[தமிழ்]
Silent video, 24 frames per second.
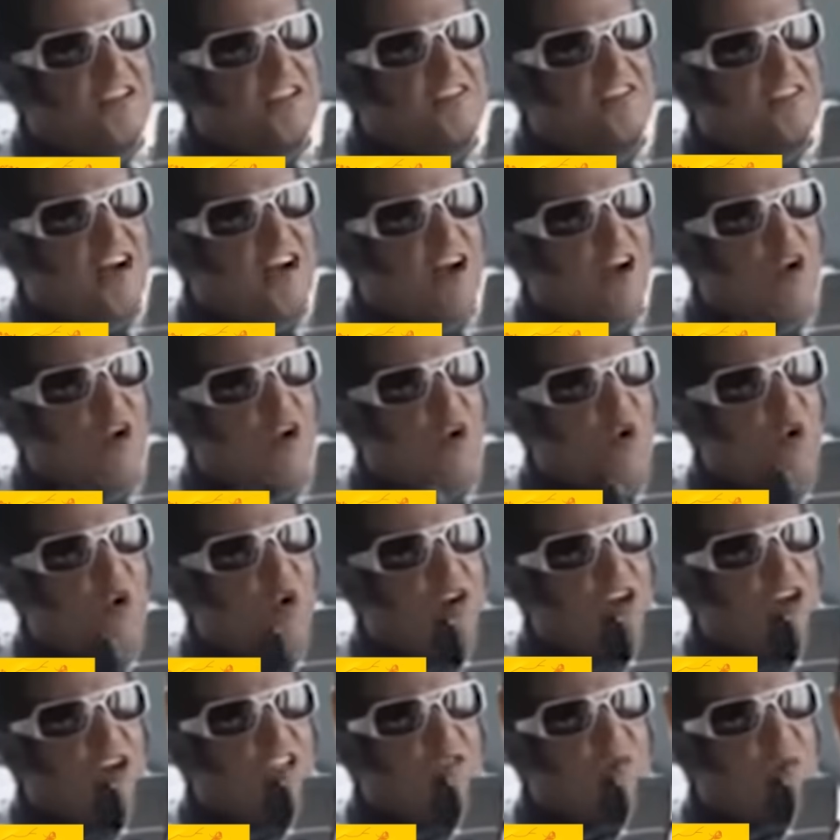ஐ ஆம் த
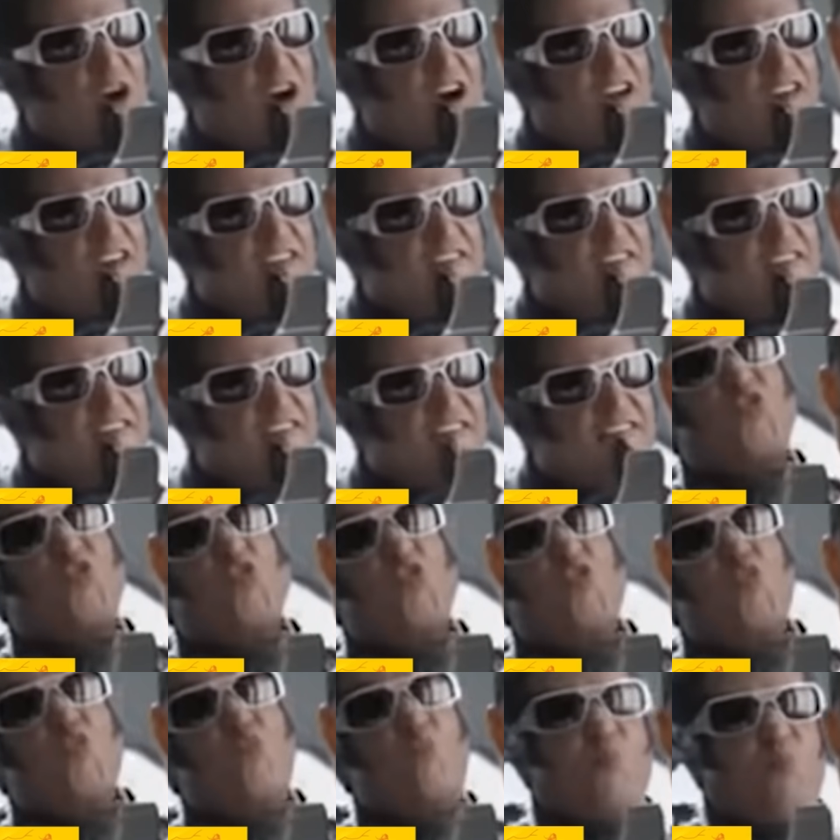ஓன்லி ஒன்
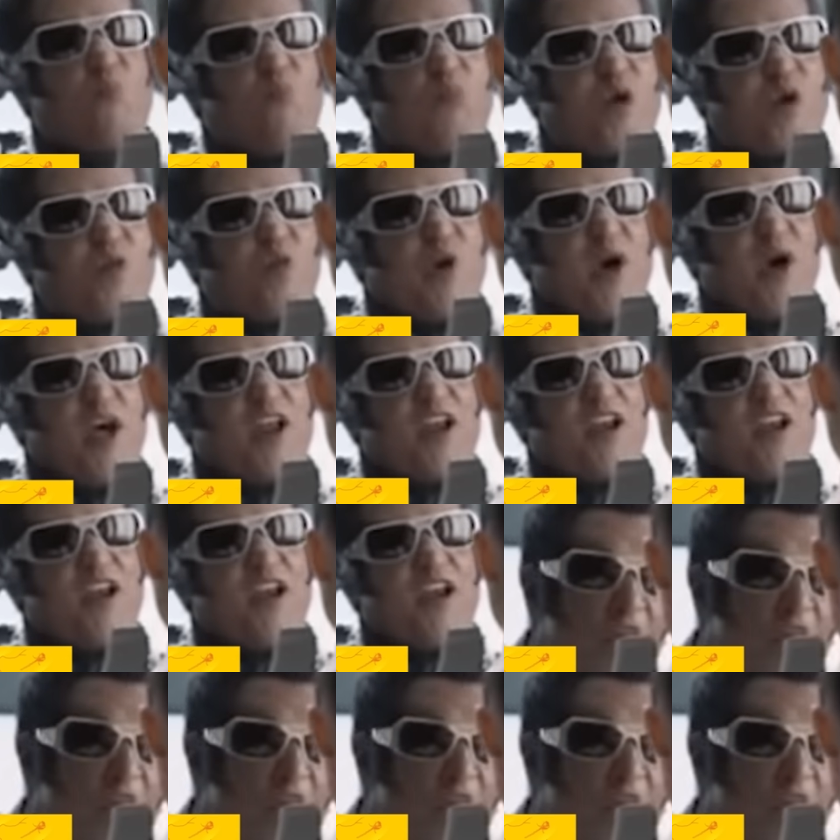சூப்பர் ஒன்